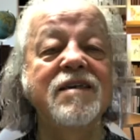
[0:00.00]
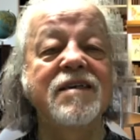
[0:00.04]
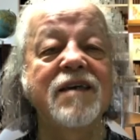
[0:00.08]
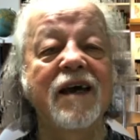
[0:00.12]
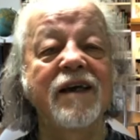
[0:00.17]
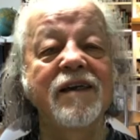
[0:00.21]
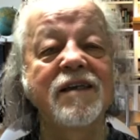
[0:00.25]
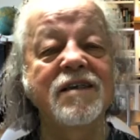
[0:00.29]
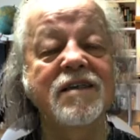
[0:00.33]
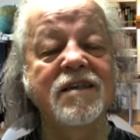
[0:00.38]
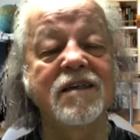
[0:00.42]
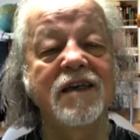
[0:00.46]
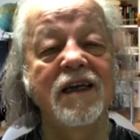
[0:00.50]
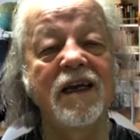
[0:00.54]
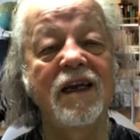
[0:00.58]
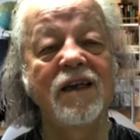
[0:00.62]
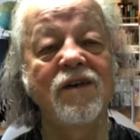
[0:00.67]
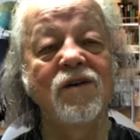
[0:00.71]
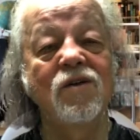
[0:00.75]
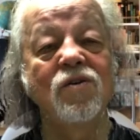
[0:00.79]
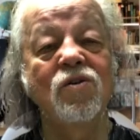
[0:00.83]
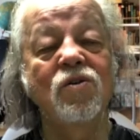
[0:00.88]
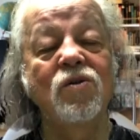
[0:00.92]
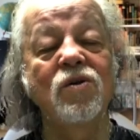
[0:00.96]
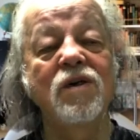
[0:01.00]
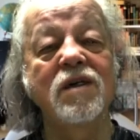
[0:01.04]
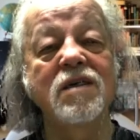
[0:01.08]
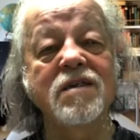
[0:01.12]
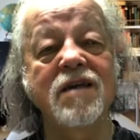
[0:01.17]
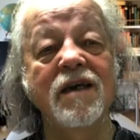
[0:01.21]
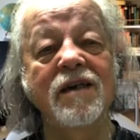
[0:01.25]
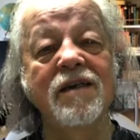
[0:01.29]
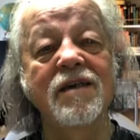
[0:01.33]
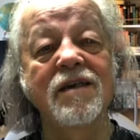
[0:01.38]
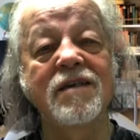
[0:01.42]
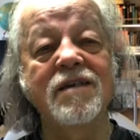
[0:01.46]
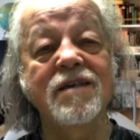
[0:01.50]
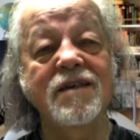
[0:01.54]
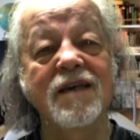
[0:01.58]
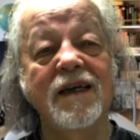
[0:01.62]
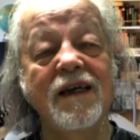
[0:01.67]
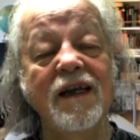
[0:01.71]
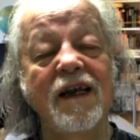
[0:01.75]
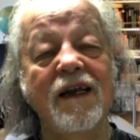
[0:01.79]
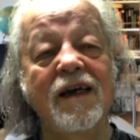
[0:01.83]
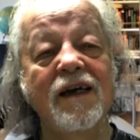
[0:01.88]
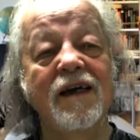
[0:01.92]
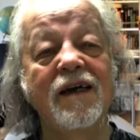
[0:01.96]
seiner Seele und durch seine
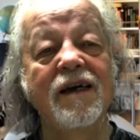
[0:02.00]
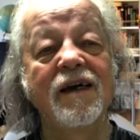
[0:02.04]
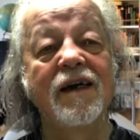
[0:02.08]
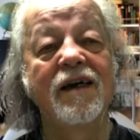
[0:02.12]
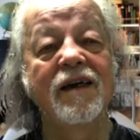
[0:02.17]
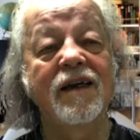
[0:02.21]
Seele